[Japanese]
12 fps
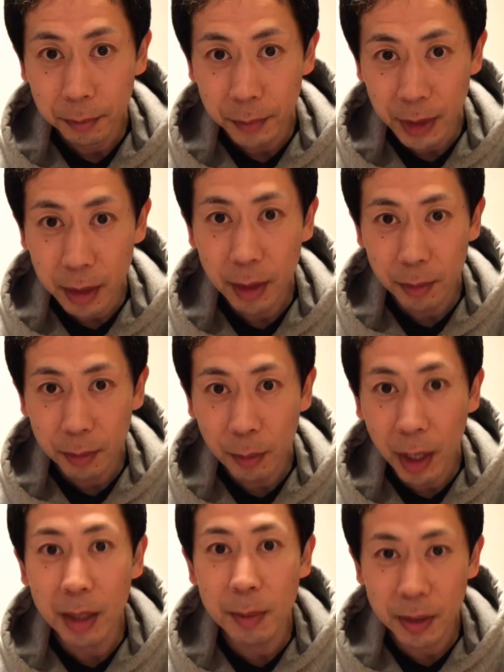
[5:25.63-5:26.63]
全然分
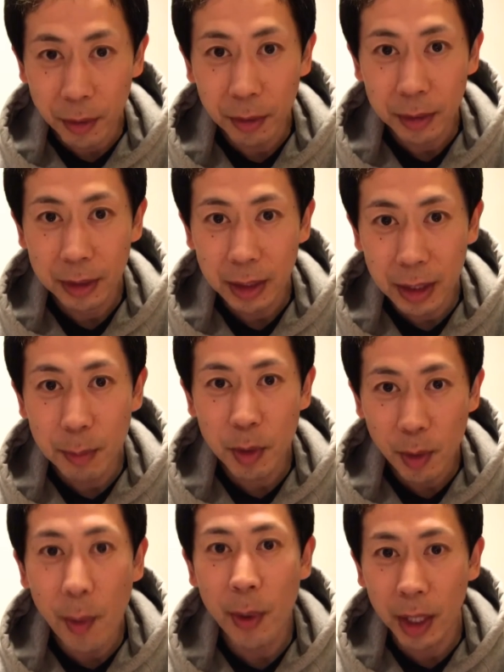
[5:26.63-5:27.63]
かりますよ意味
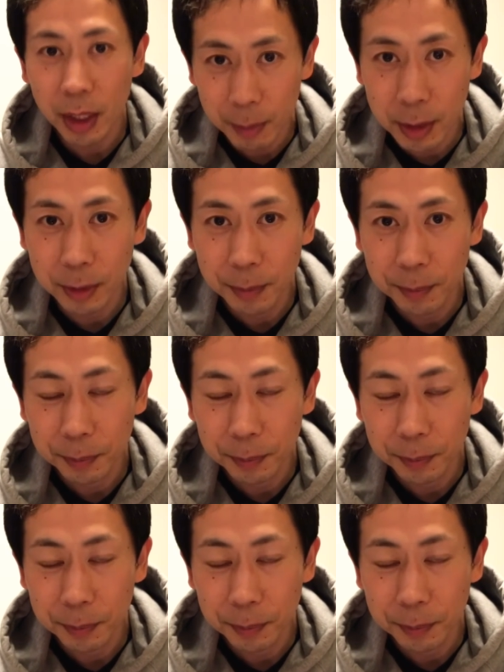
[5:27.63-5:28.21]
は分かります